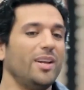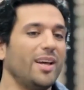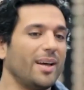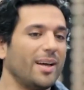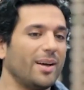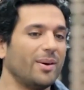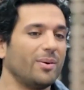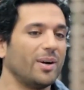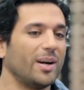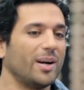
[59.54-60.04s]

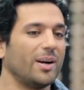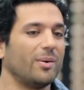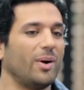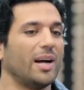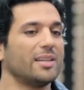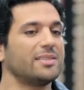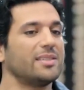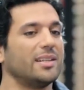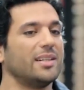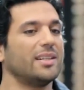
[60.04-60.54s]
لي
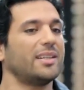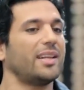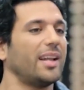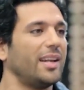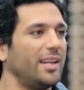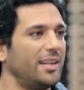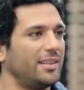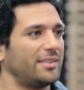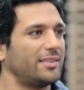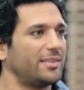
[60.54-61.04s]
وحصل انا
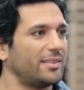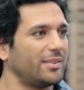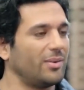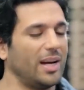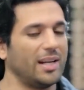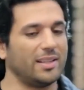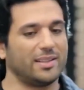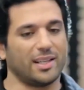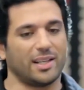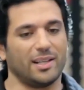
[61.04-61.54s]
اتخانقت
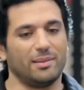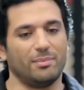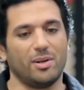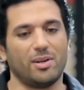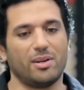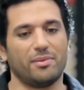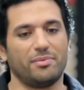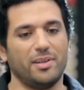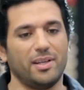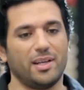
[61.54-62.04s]
حتى كان
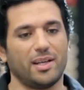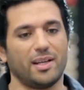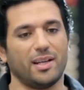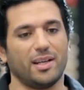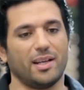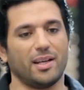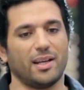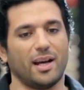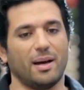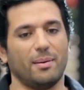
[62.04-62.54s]
مره
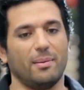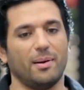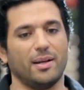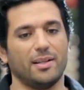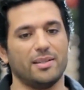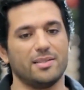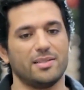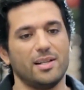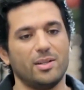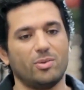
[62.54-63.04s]
في
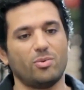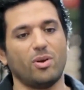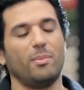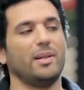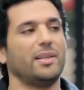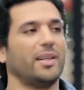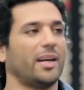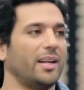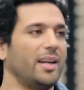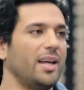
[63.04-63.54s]
نزلت
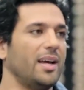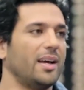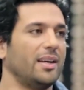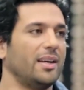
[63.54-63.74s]
وعملت خناقه